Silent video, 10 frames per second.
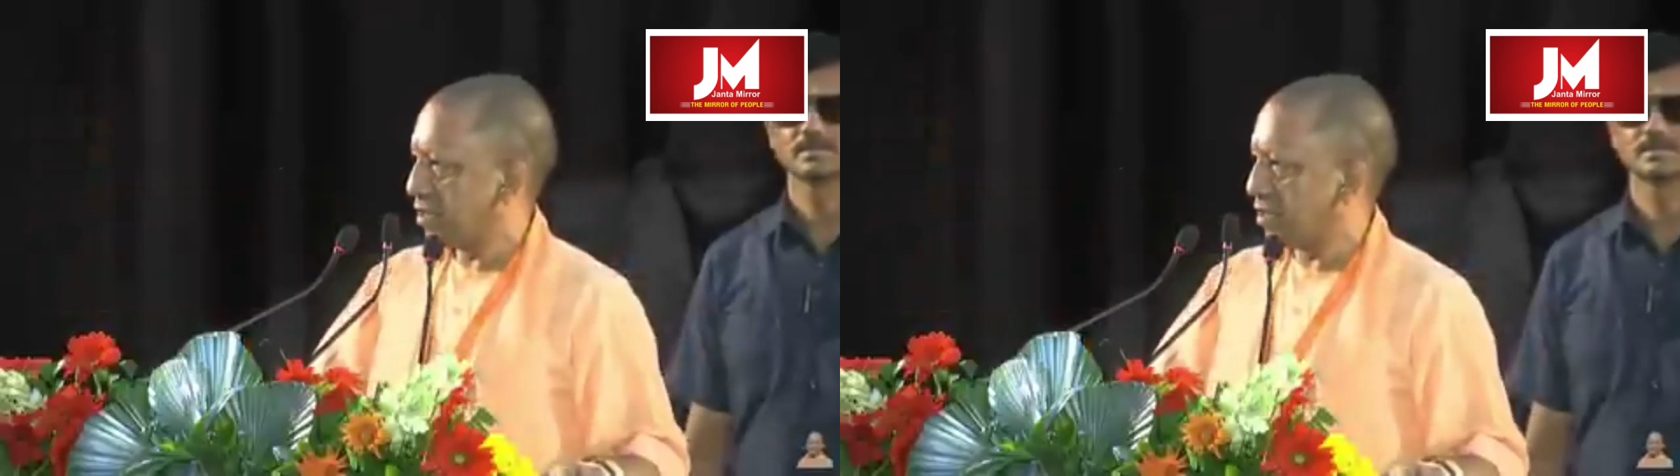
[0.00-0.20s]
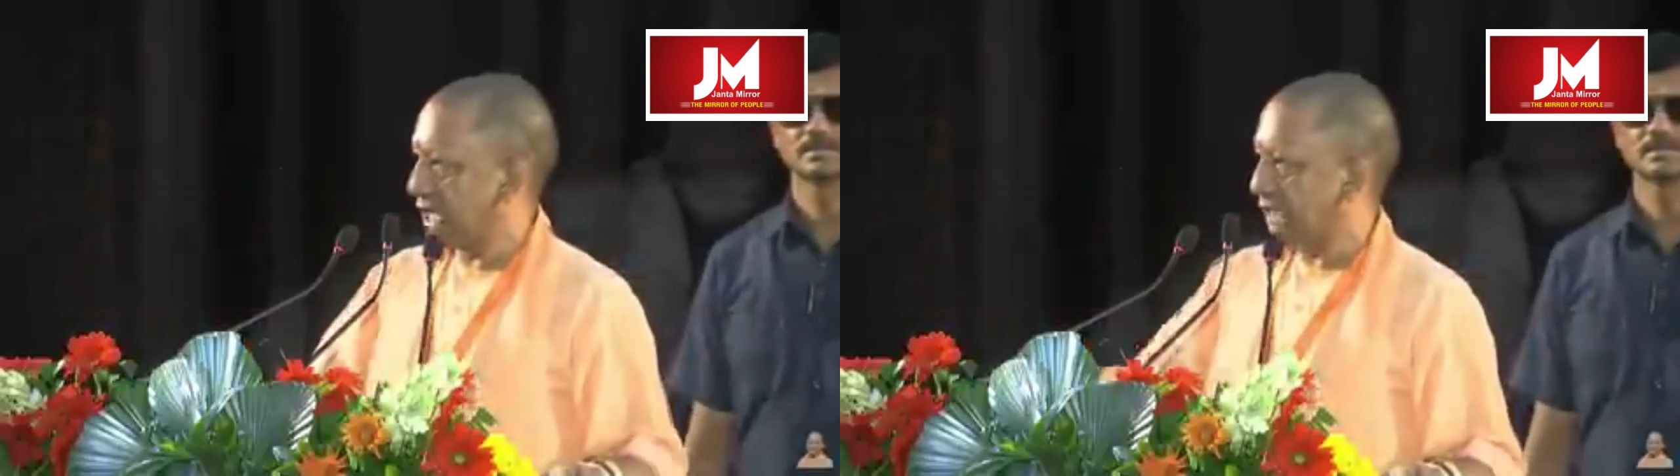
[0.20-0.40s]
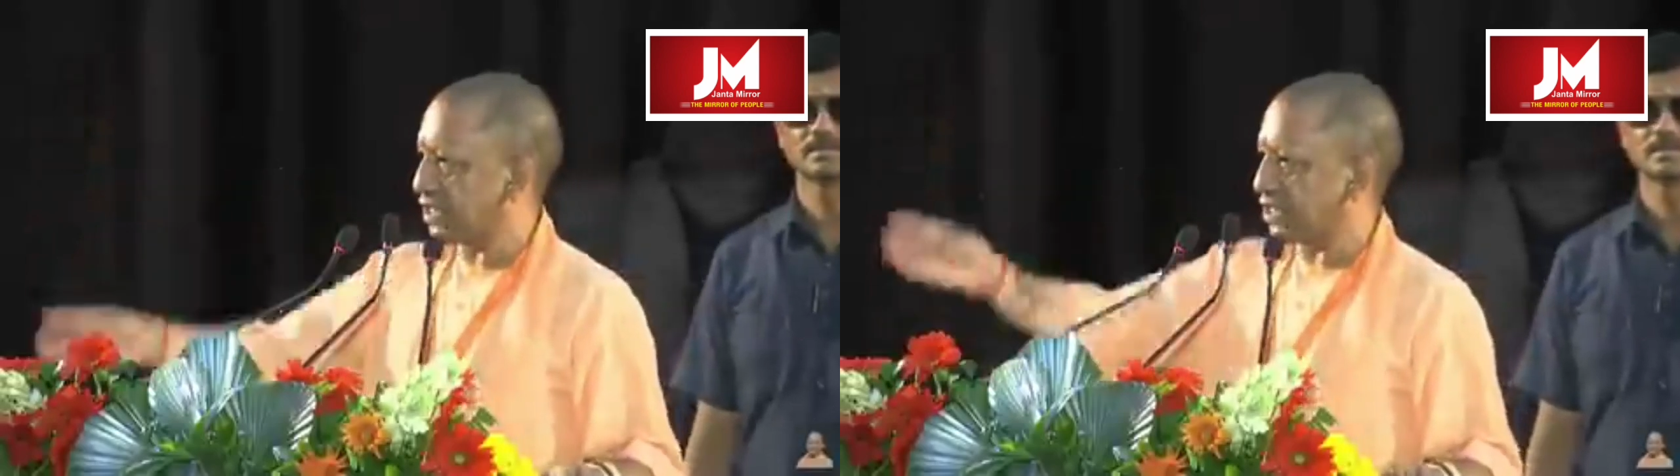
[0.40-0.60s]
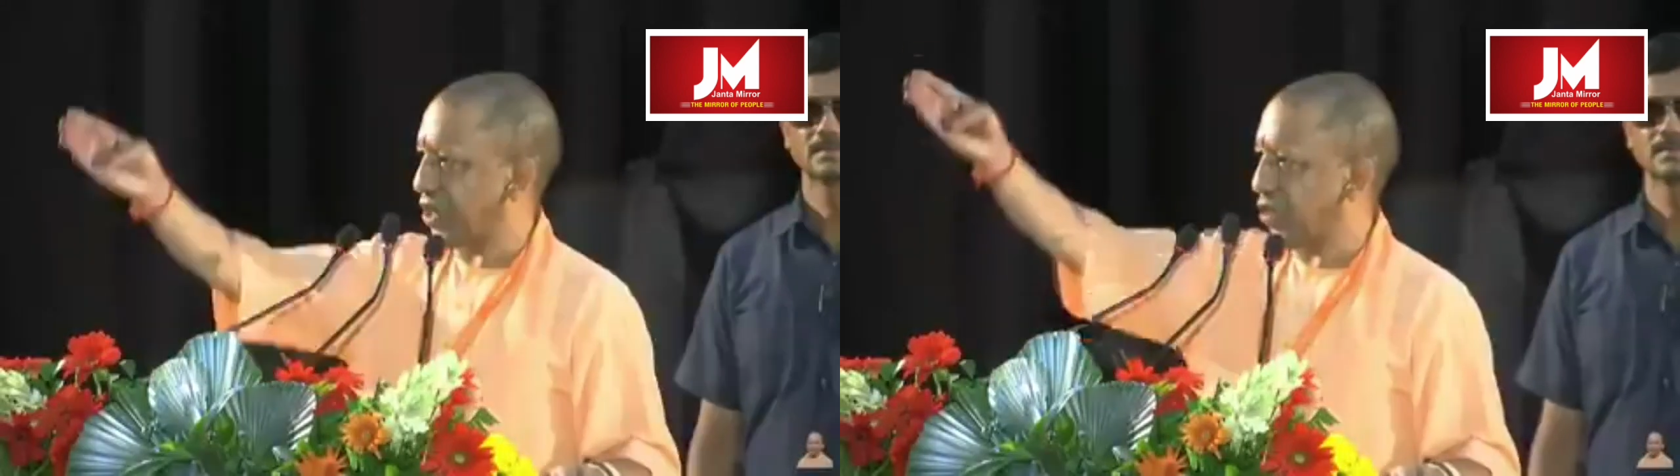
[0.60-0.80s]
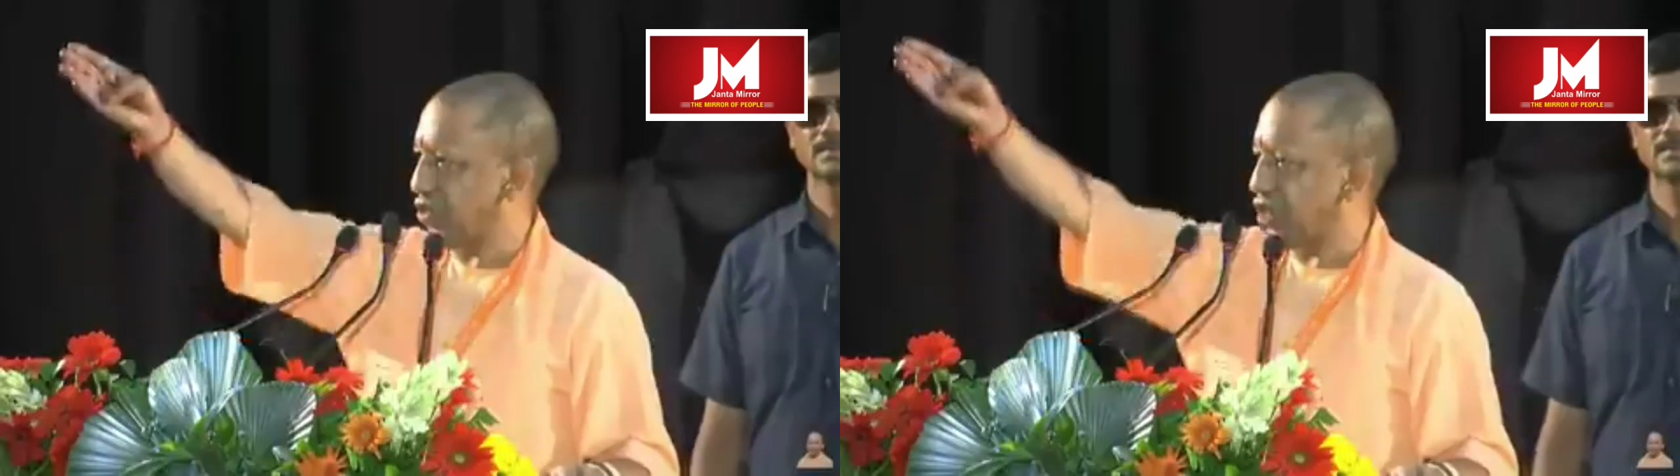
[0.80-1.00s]
कार्य
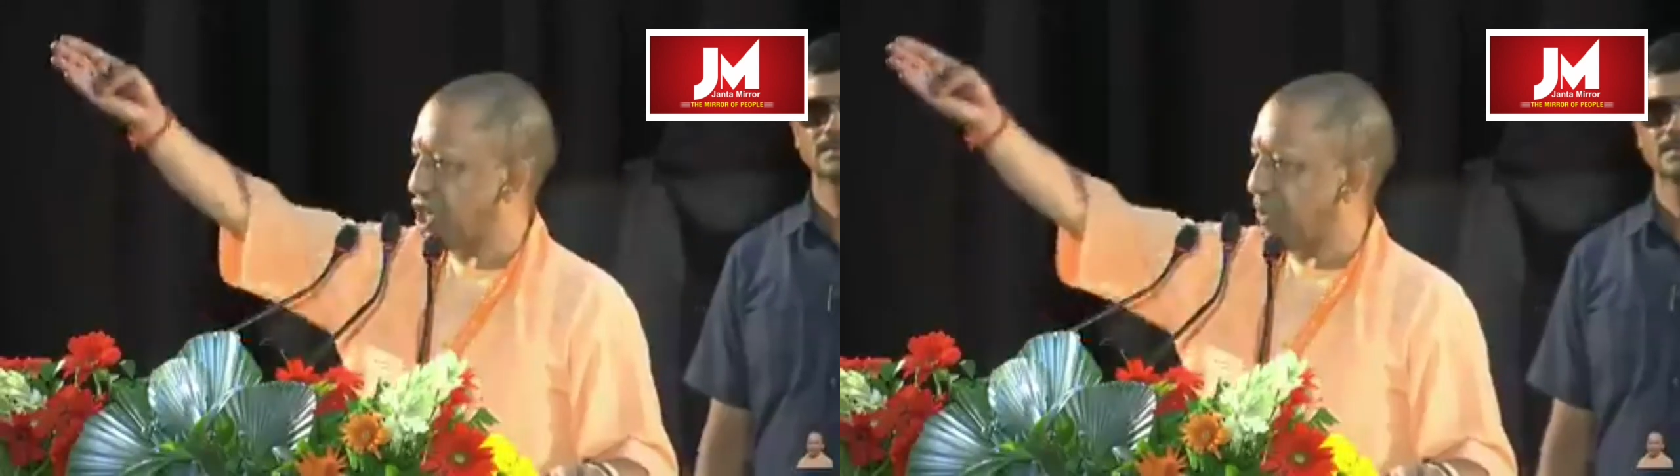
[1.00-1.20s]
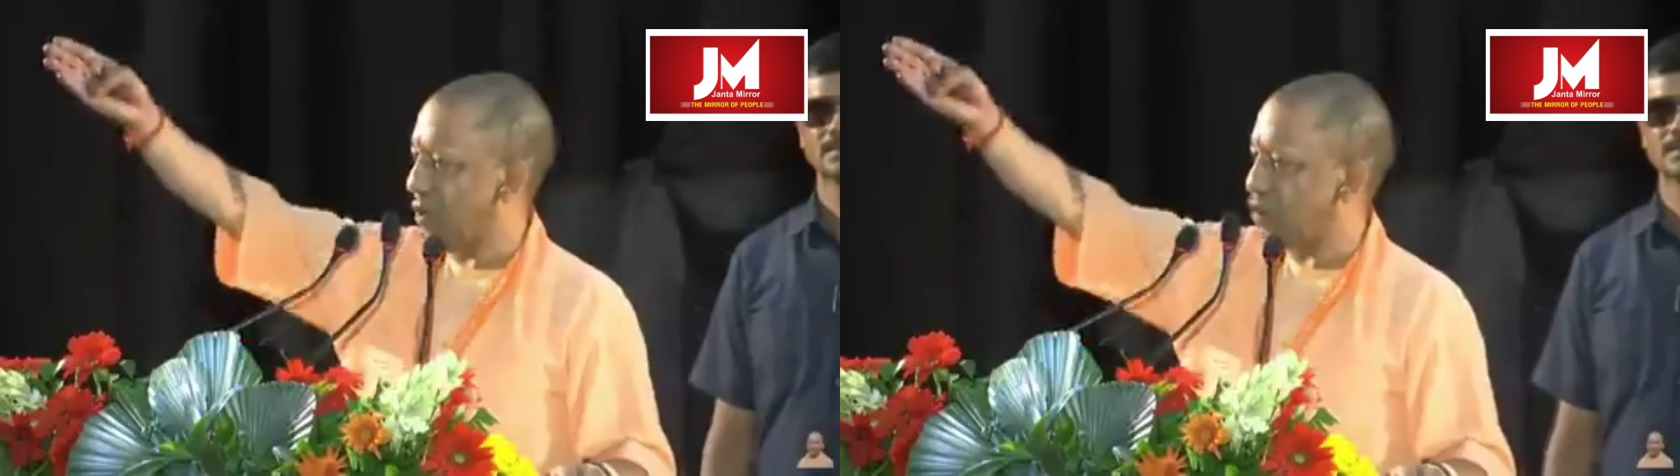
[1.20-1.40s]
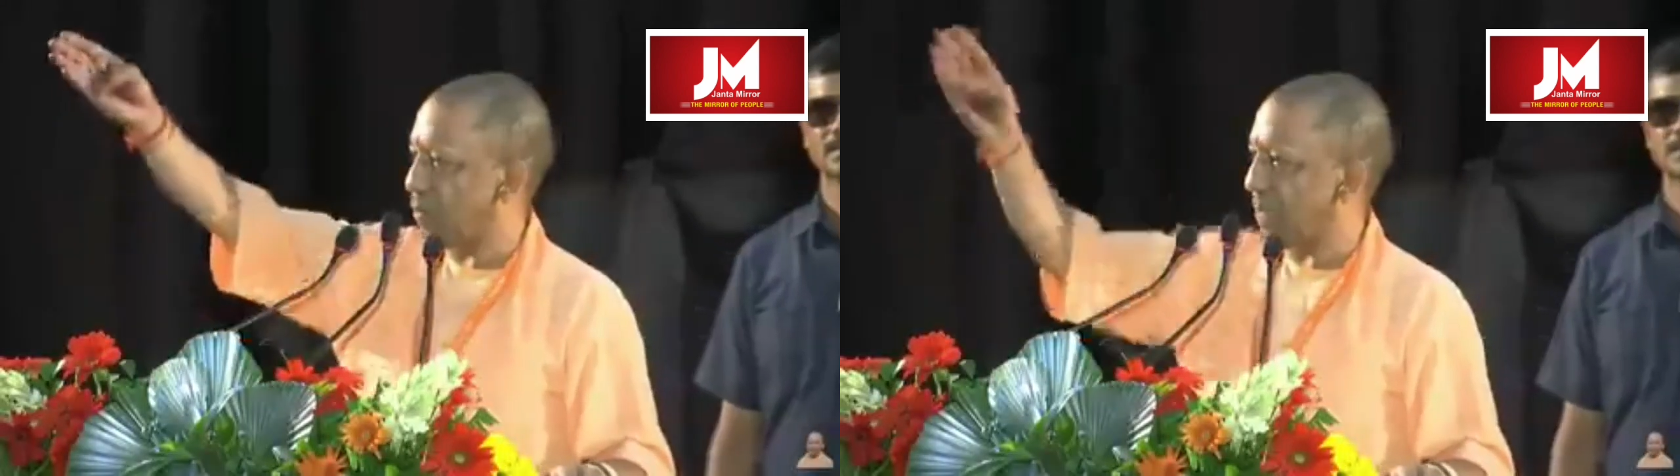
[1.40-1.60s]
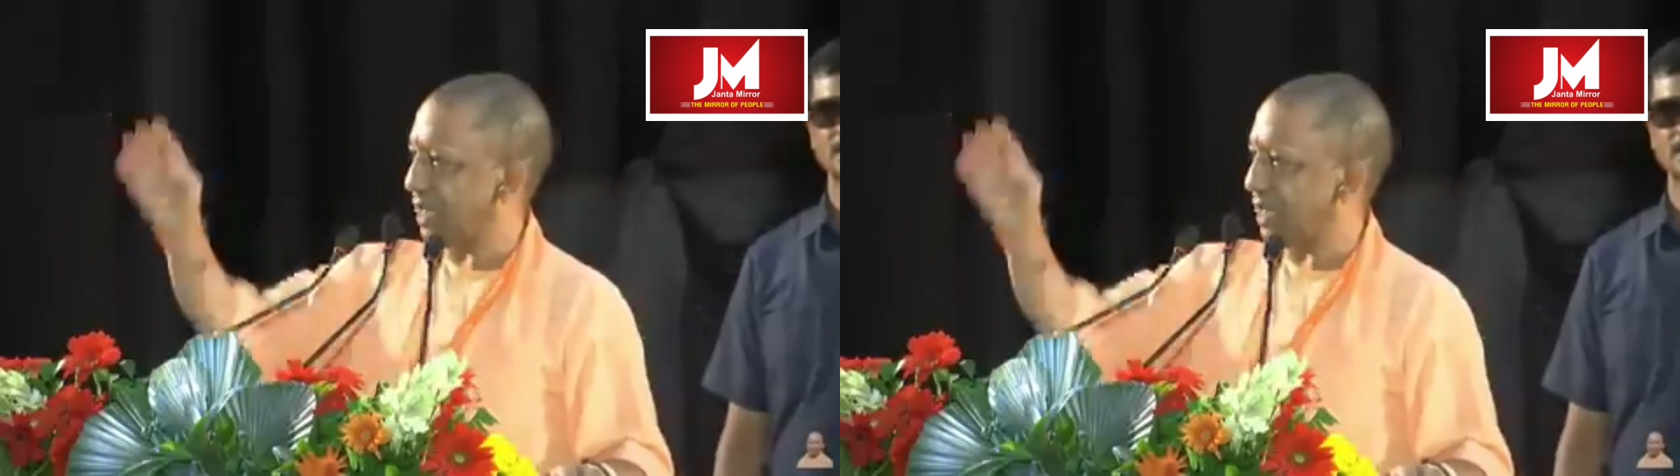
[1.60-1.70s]
समिति बैठक आज